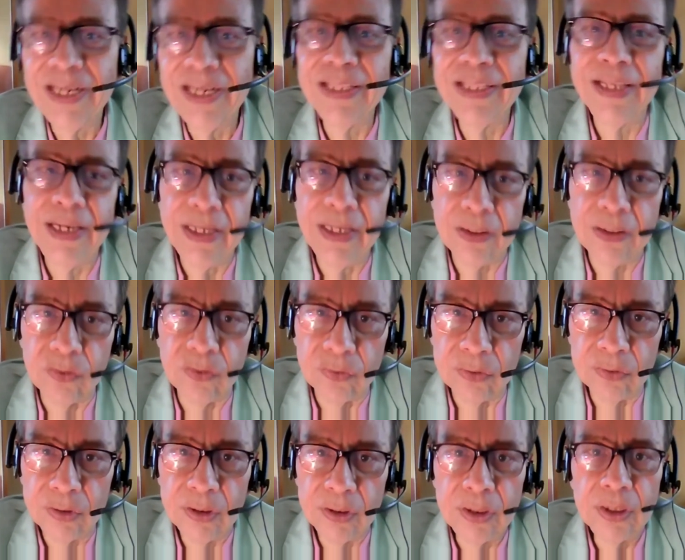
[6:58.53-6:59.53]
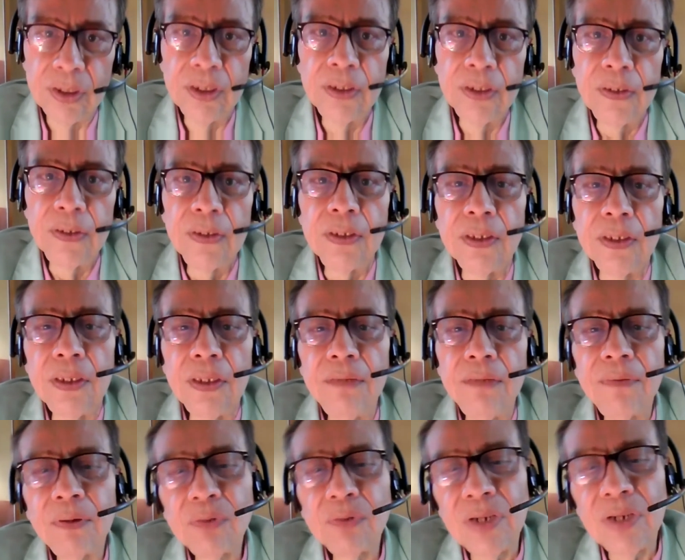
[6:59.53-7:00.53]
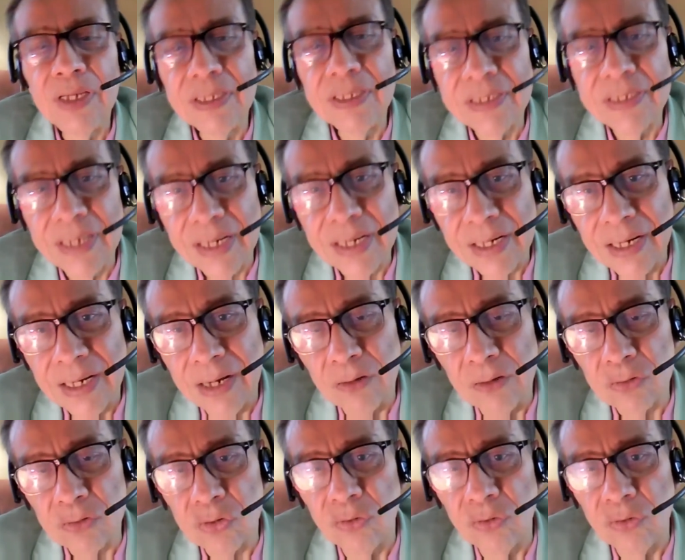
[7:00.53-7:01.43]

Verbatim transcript: el delito. Y va a utilizar a los